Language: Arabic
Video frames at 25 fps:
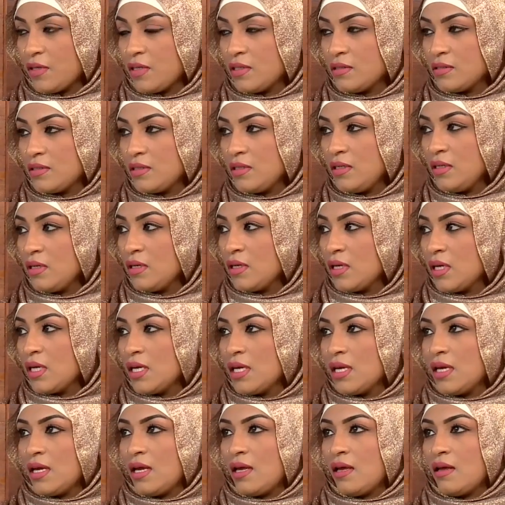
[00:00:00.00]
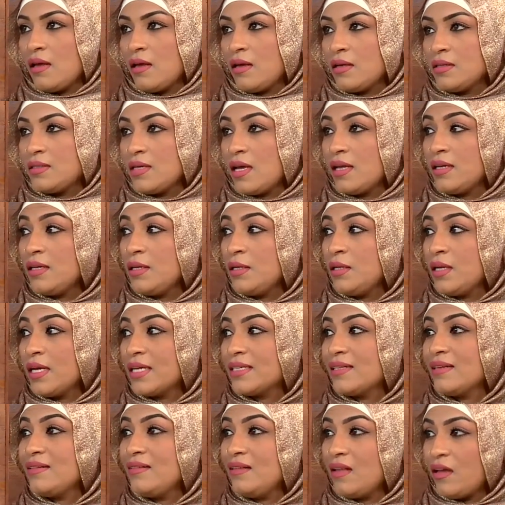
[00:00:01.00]
انت آه انك
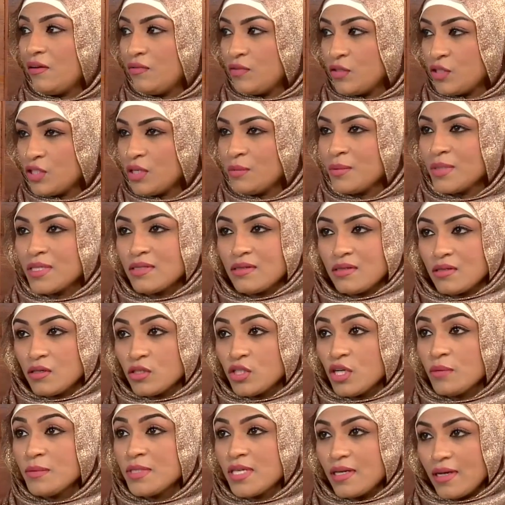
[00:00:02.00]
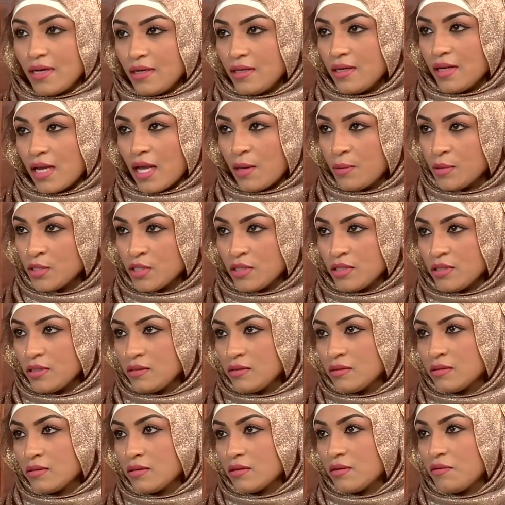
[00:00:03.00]
تطلع في الشمس شمسا احنا كعب شديد
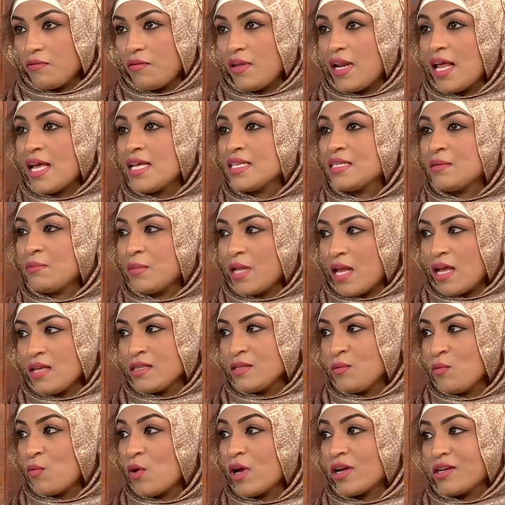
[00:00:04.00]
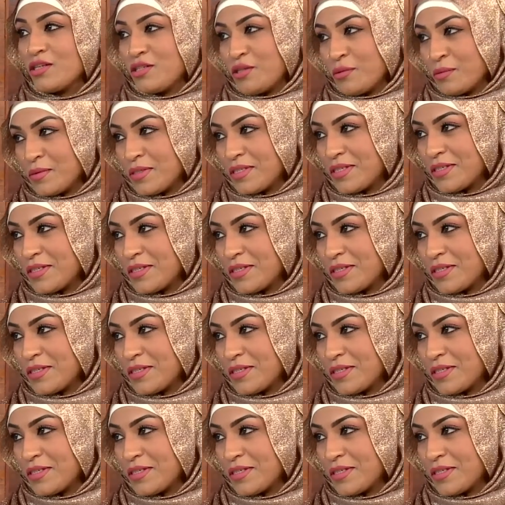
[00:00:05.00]
فلازم لازم واقي شمس دي